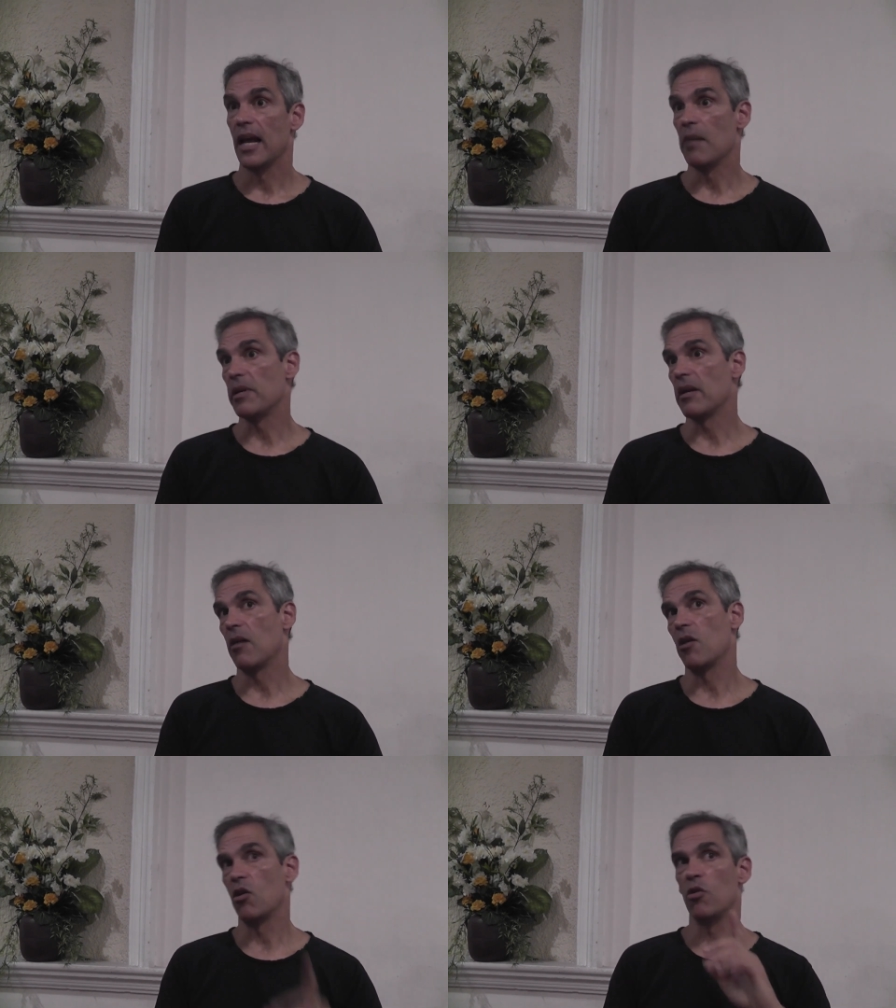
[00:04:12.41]

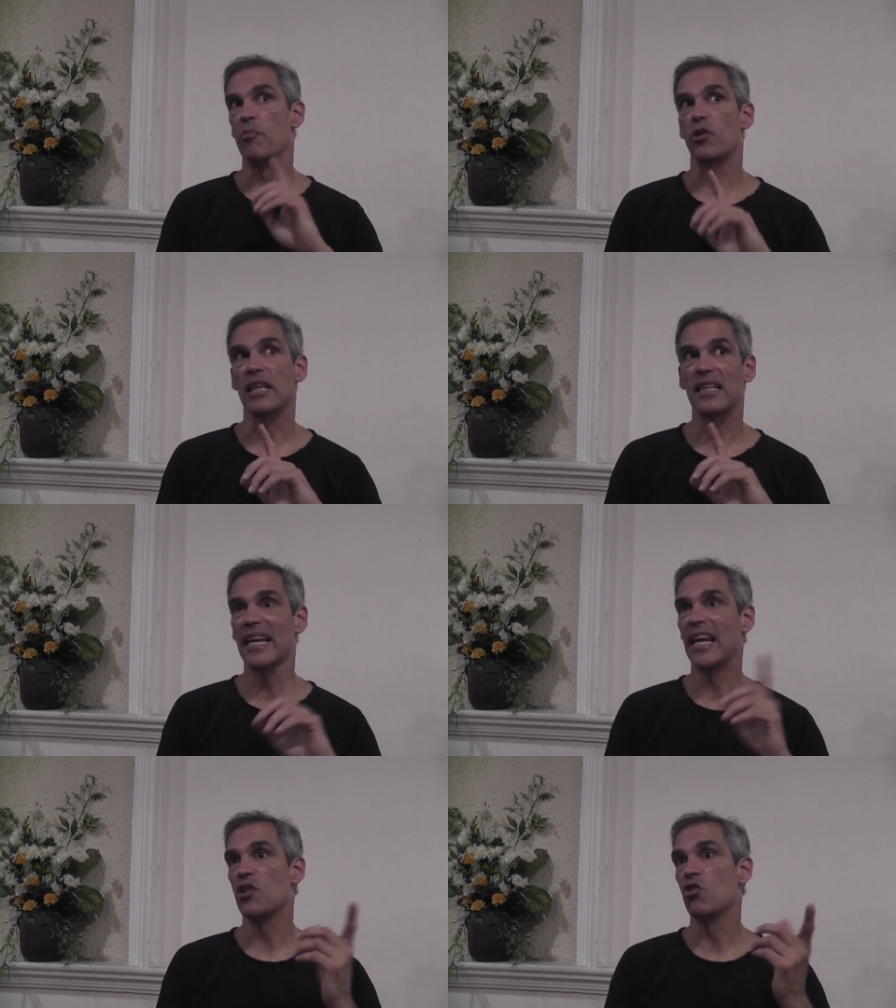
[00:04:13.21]
lo
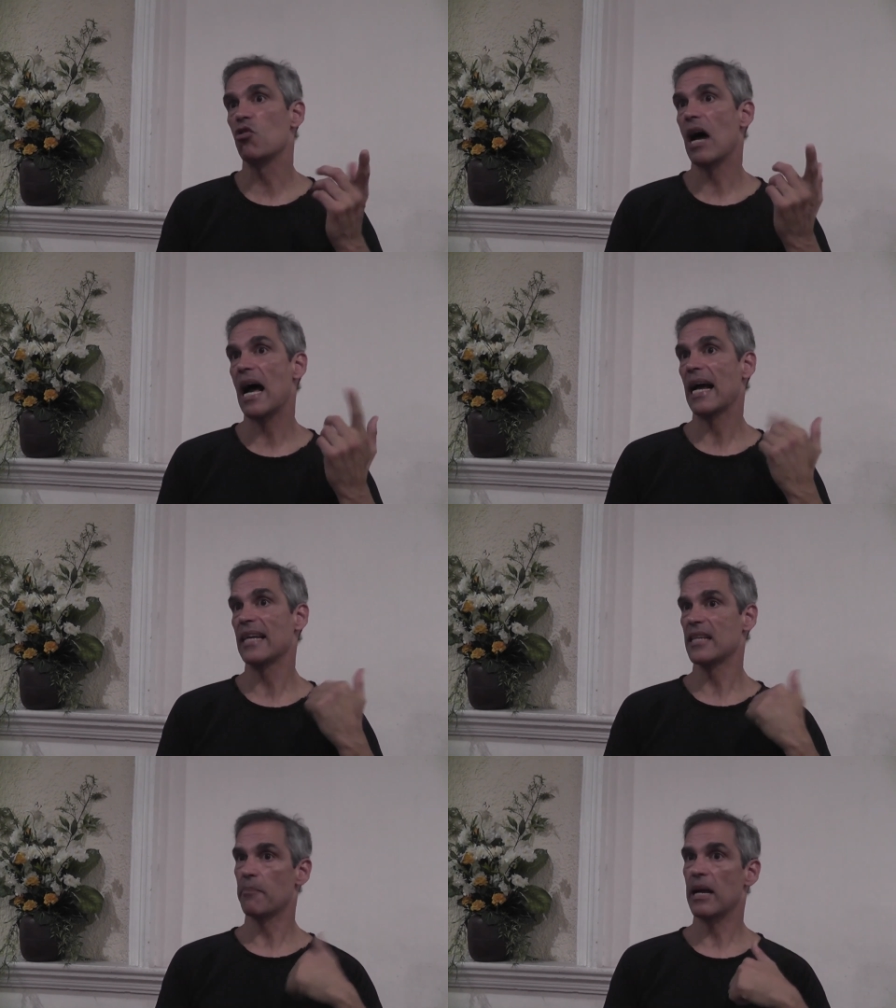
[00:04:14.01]
importante es que yo no haga
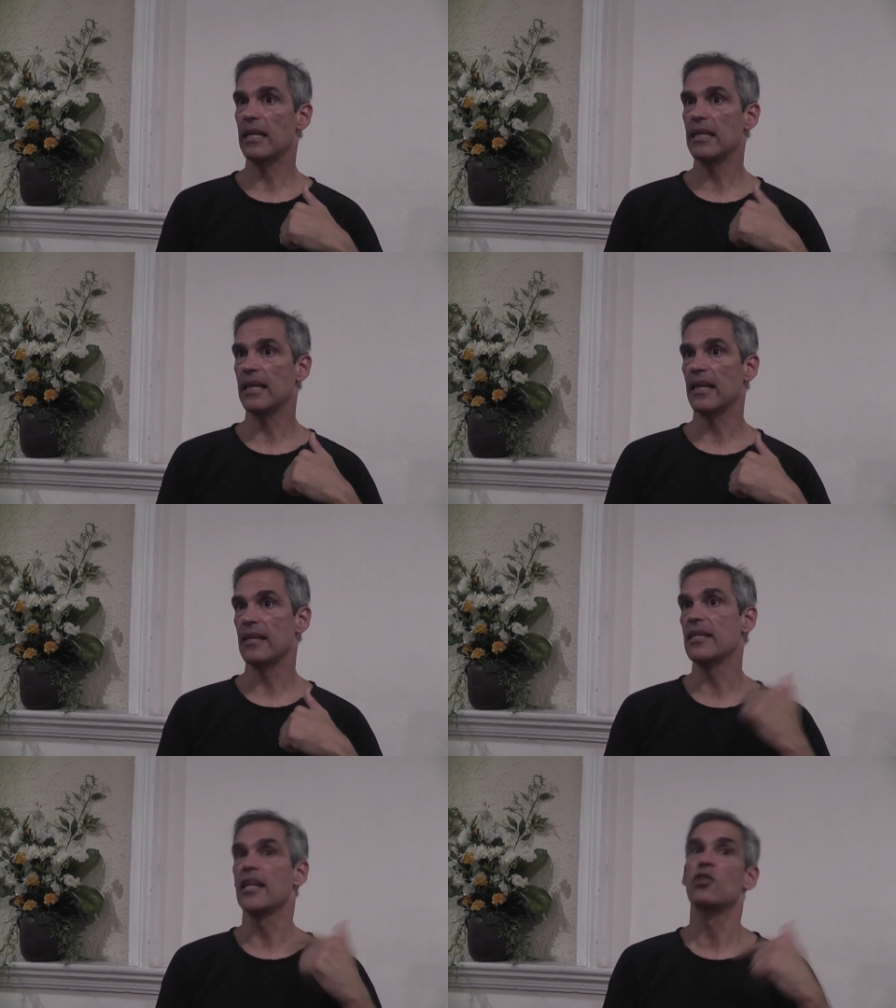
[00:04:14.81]
esa práctica y
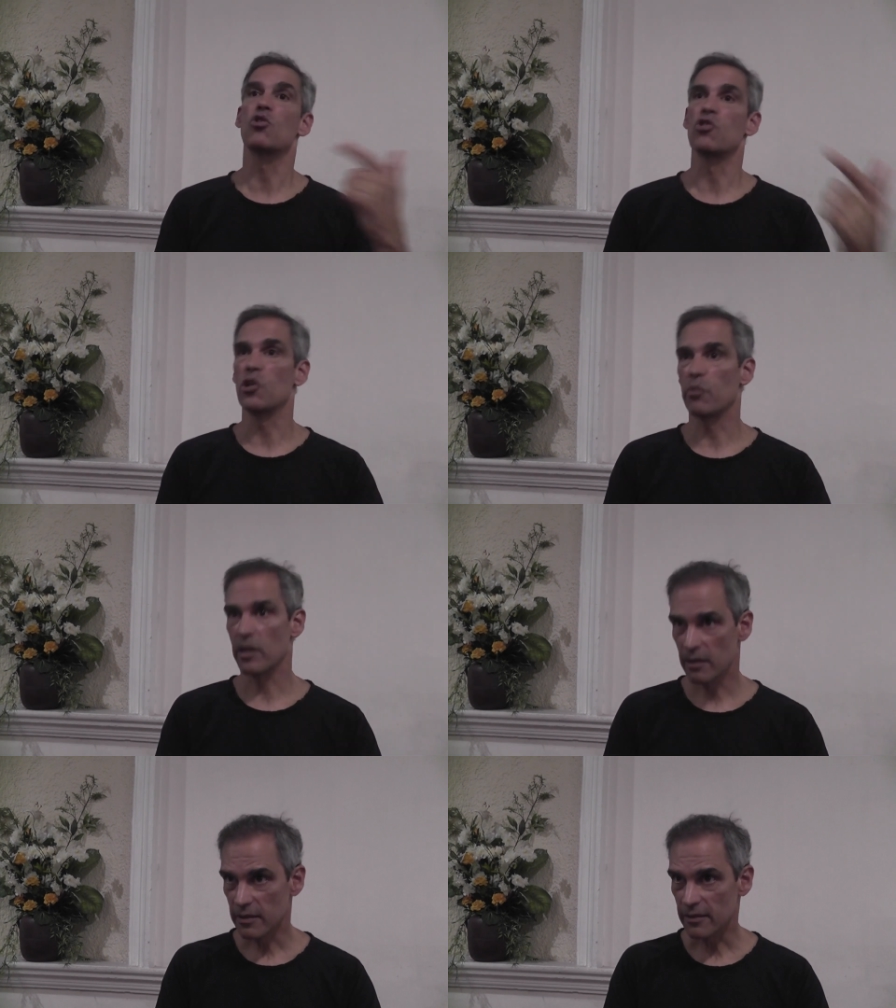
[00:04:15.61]
decir esto sirve.